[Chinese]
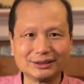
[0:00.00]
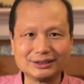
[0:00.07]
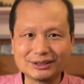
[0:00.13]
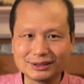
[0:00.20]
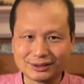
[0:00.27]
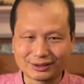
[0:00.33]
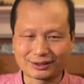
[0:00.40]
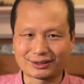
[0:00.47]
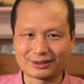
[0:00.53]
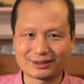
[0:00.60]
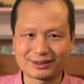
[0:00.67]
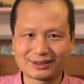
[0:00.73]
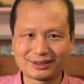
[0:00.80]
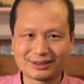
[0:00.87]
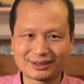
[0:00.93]
即使
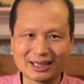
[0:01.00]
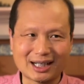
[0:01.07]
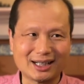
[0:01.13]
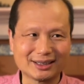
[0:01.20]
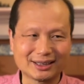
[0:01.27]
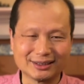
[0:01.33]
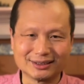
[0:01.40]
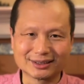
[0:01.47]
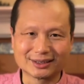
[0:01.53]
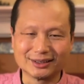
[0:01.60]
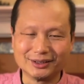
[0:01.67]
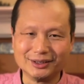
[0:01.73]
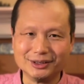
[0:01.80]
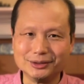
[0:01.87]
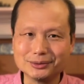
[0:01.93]
它的这个
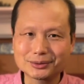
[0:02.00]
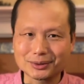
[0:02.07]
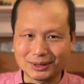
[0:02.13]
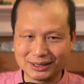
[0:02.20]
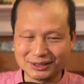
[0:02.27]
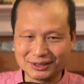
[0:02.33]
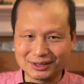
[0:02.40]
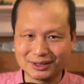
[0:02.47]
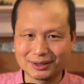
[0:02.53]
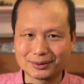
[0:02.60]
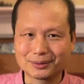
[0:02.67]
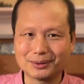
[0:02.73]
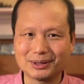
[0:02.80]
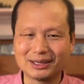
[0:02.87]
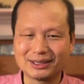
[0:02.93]
临床结
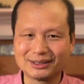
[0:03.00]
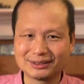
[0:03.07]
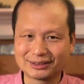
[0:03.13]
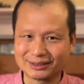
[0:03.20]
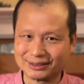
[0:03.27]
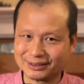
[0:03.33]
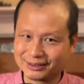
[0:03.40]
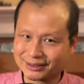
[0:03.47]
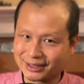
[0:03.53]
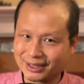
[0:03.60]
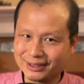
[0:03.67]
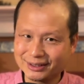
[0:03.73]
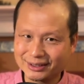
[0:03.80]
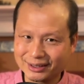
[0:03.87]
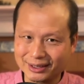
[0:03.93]
果是
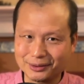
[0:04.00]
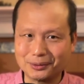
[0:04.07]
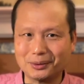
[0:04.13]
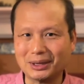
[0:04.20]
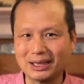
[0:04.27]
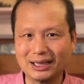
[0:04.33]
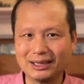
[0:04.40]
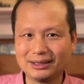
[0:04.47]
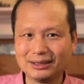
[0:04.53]
真的话。